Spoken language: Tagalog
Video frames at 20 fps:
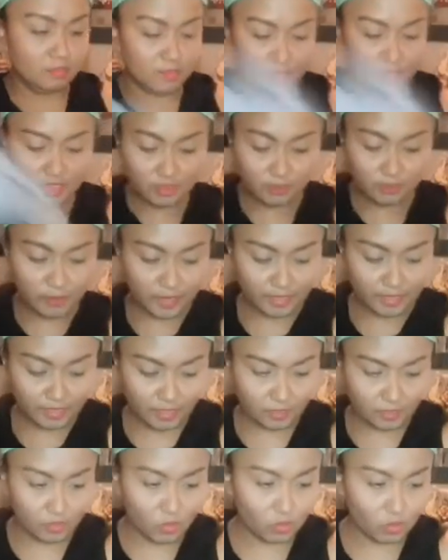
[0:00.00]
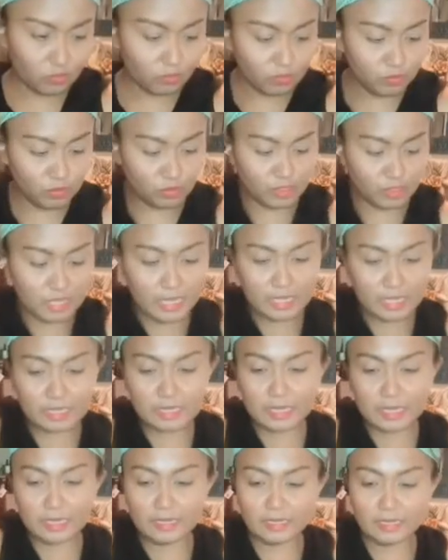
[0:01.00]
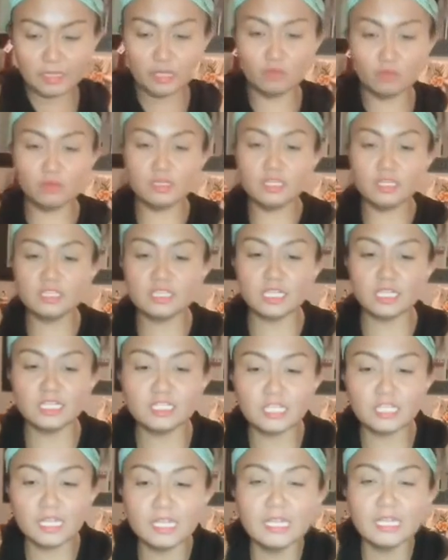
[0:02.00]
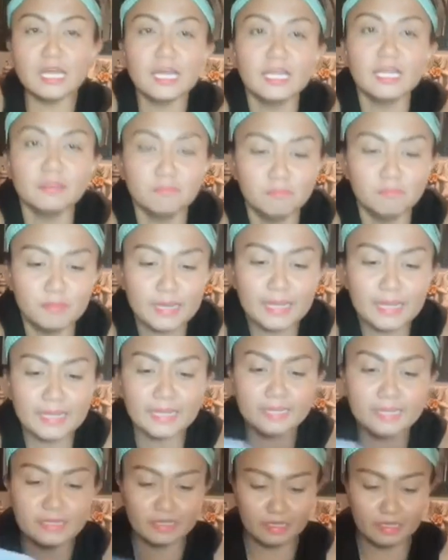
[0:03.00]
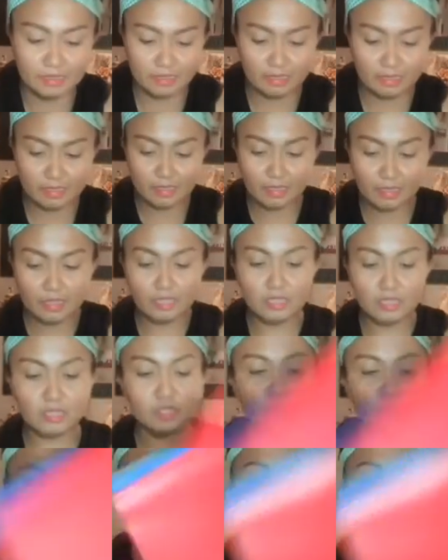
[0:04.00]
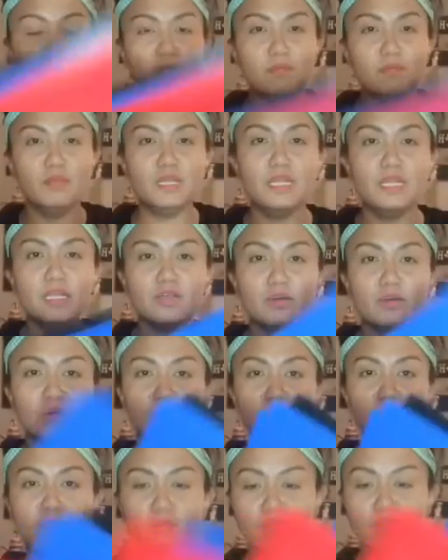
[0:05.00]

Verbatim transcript: Mga spinal notebook yata. Eh. Hindi ko na isa-isain lahat, but ito yung mga nabili ko.